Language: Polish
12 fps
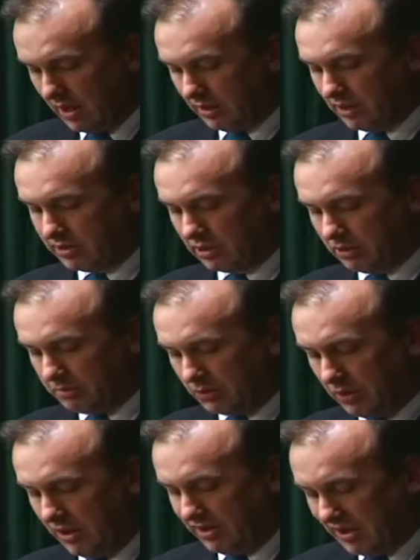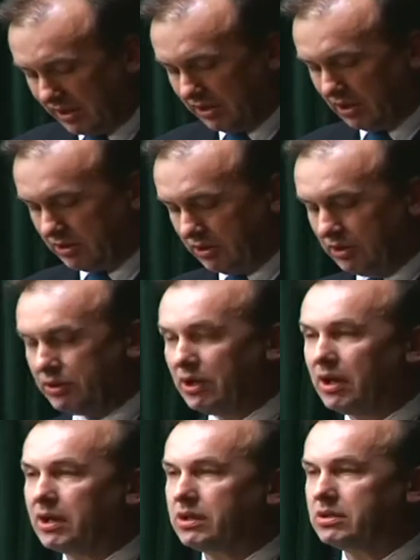Dlatego był taki, a nie inny
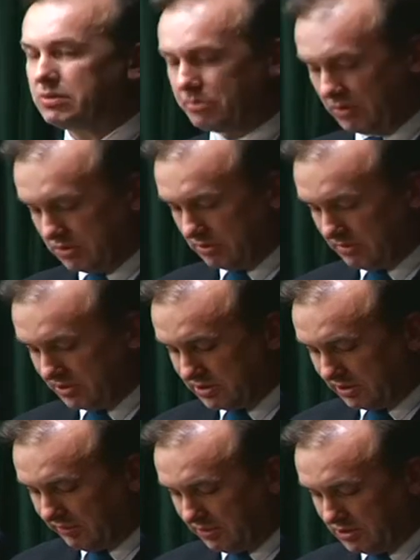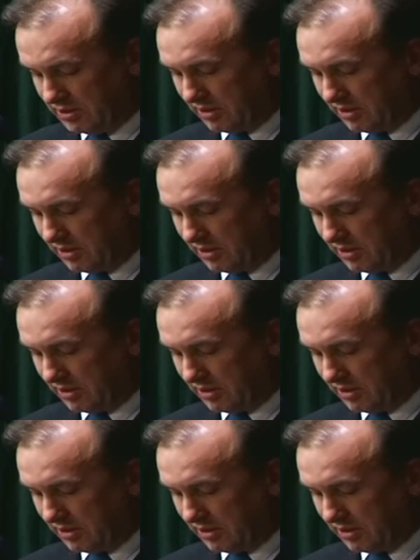charakter prozy Mackiewicza.